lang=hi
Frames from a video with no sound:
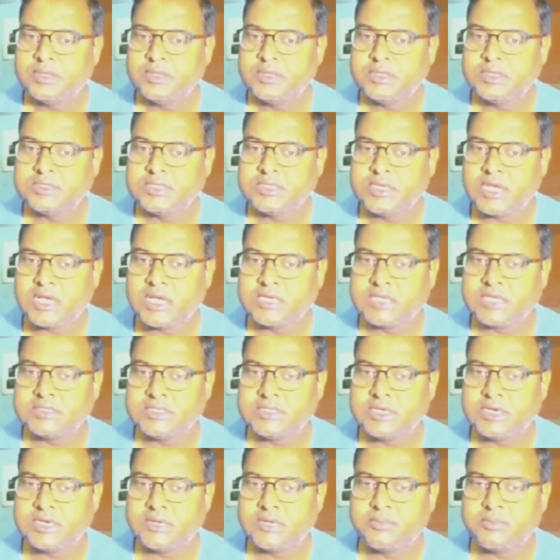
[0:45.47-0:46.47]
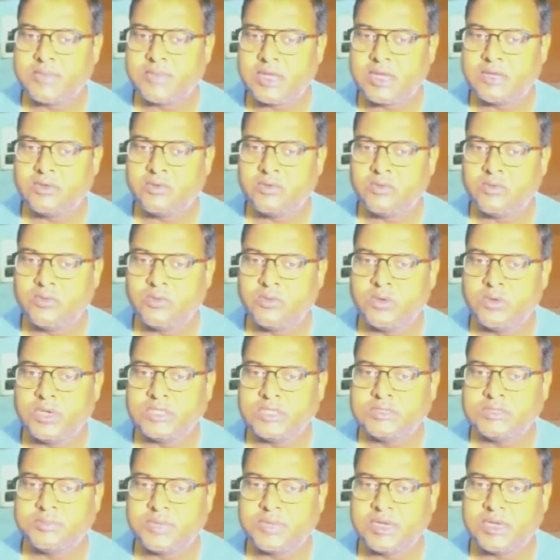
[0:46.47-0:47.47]
जैसे यहाँ से अगर मान लो ओ
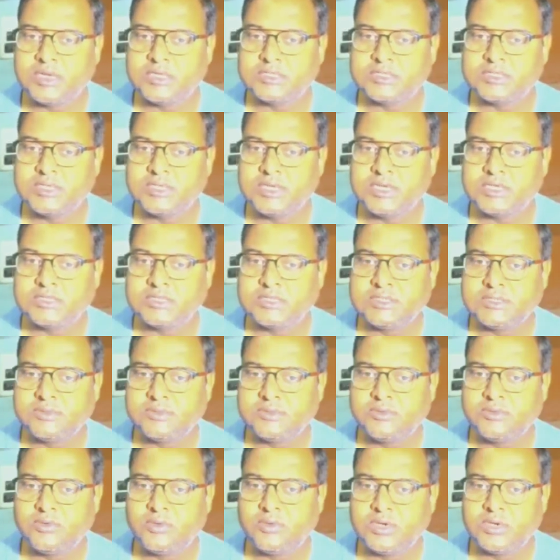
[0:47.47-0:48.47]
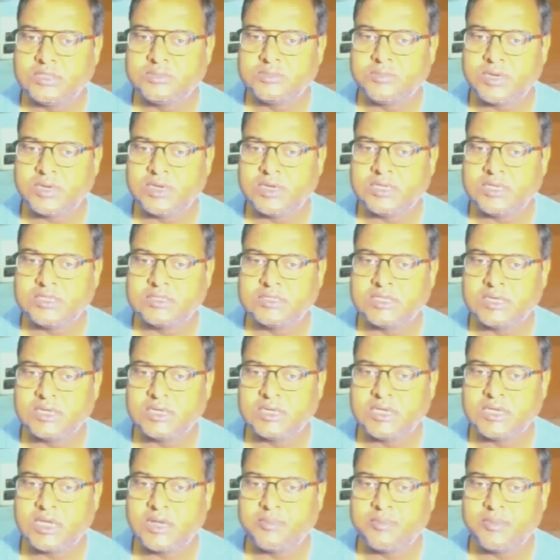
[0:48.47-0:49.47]
एच माइनस रिएक्शन ओ एच माइनस
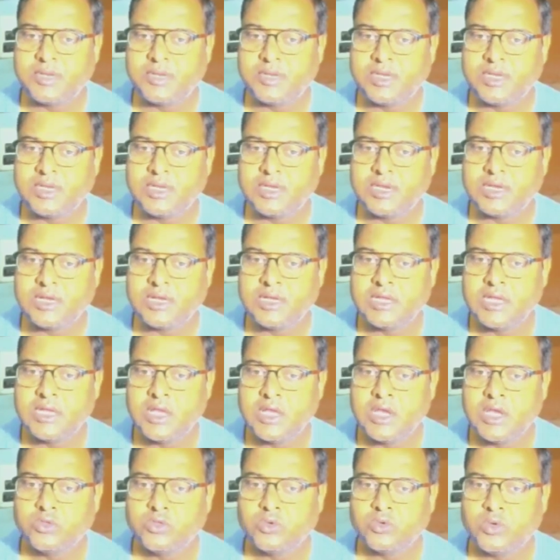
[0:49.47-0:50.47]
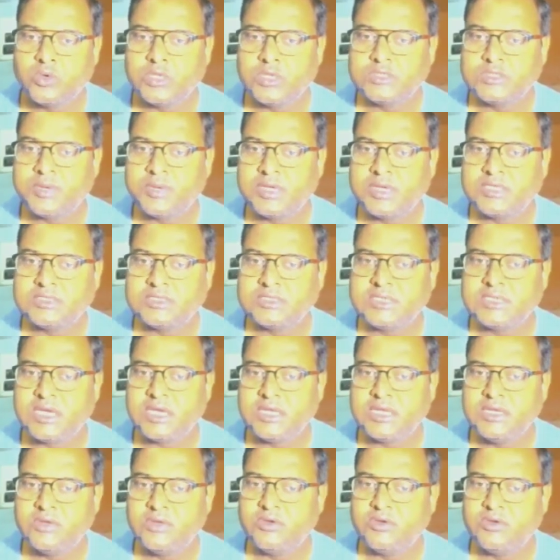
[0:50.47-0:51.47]
अगर यहाँ पे लगेगा तो ओ एच माइनस क्या
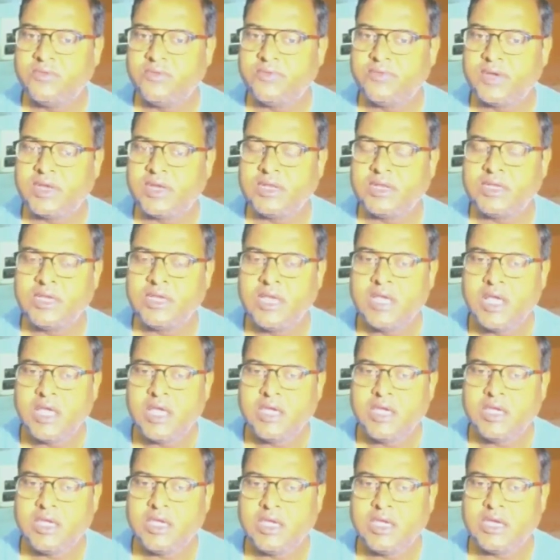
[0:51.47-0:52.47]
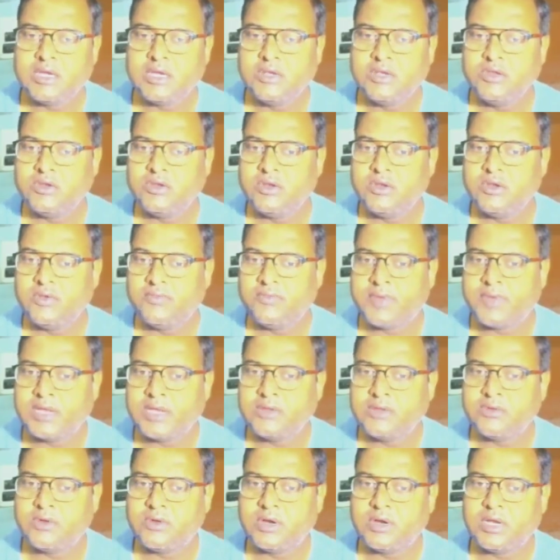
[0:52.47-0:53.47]
है न्यूक्लियोफाइल है एक
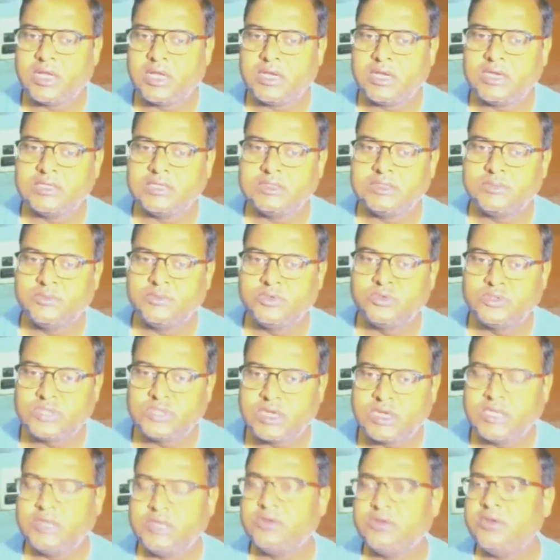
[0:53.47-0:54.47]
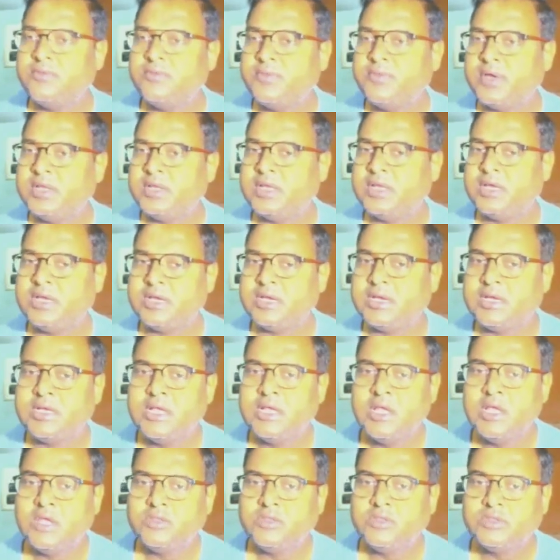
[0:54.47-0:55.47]
न्यूक्लियोफाइल को हटा के जब दूसरा न्यूक्लियोफाइल आएगा
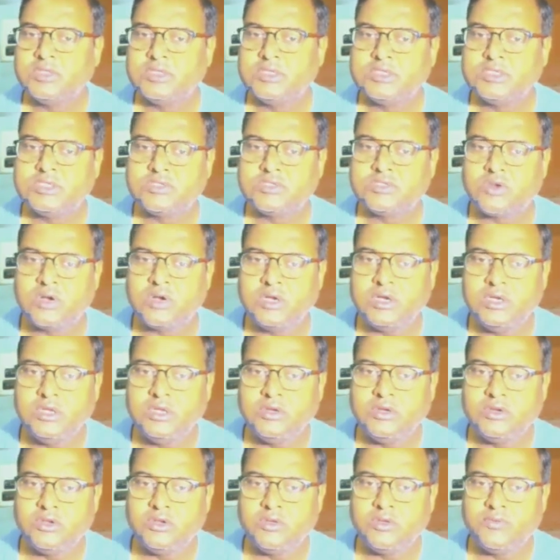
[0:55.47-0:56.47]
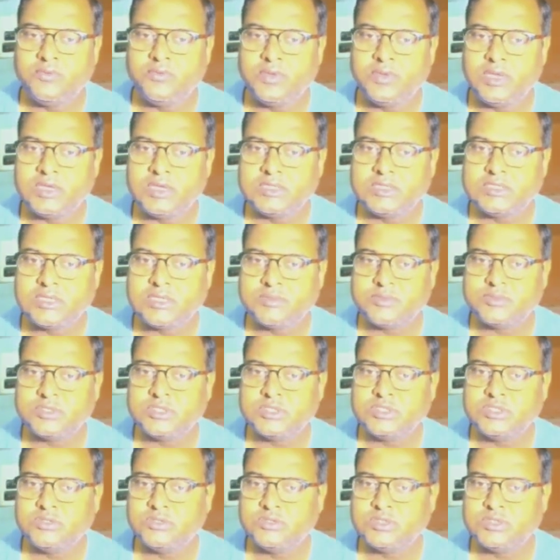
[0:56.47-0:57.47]
तो दिस इज कॉल्ड न्यूक्लियोफिलिक
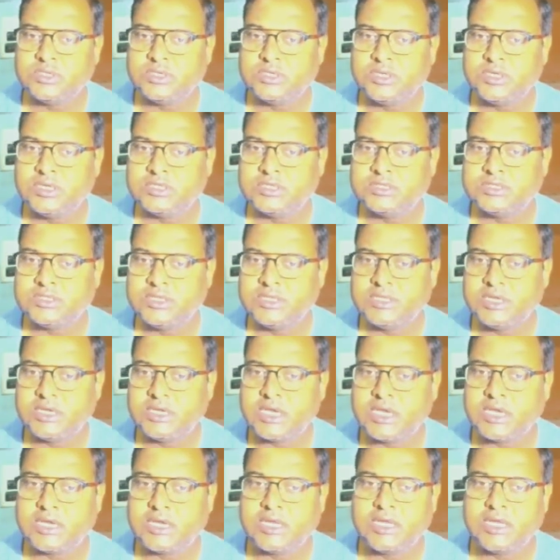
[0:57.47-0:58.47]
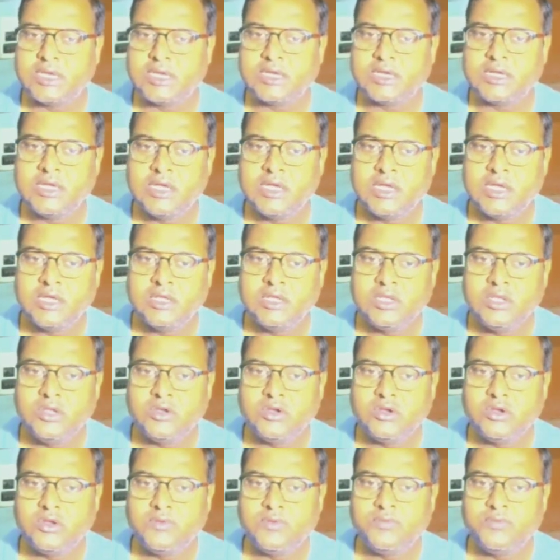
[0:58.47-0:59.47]
सब्सटीट्यूशन रिएक्शन ये क्या कहलाएगा
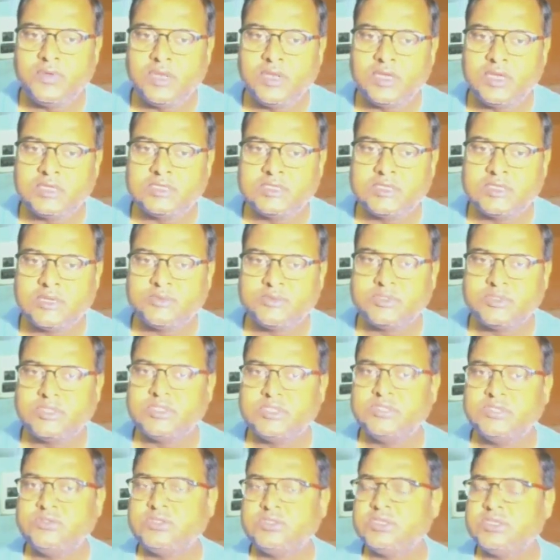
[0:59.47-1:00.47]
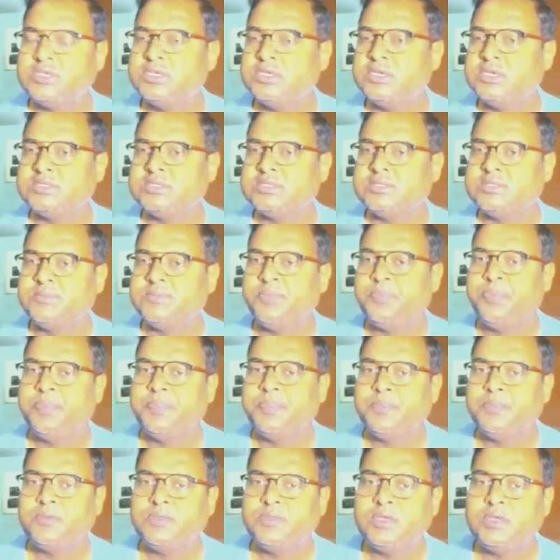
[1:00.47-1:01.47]
न्यूक्लियोफिलिक सब्सटीट्यूशन रिएक्शन
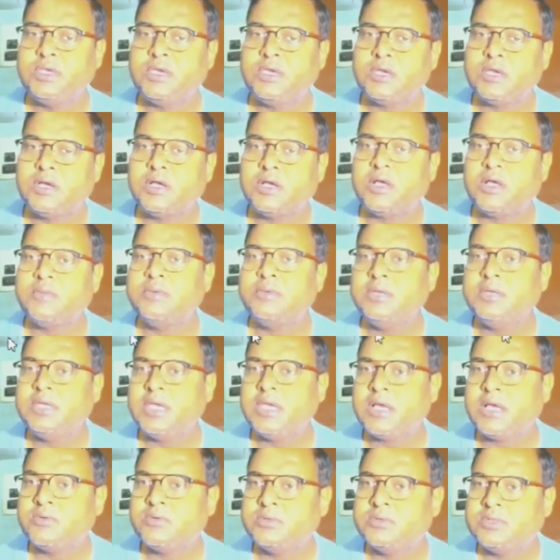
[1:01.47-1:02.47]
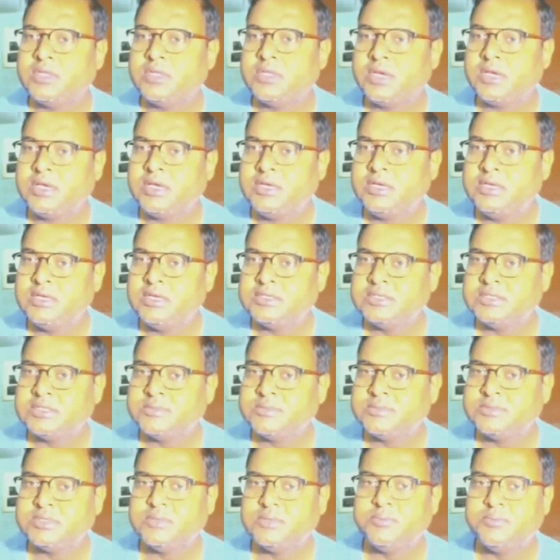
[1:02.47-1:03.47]
तो देखिए कब क्या होता है ये सबसे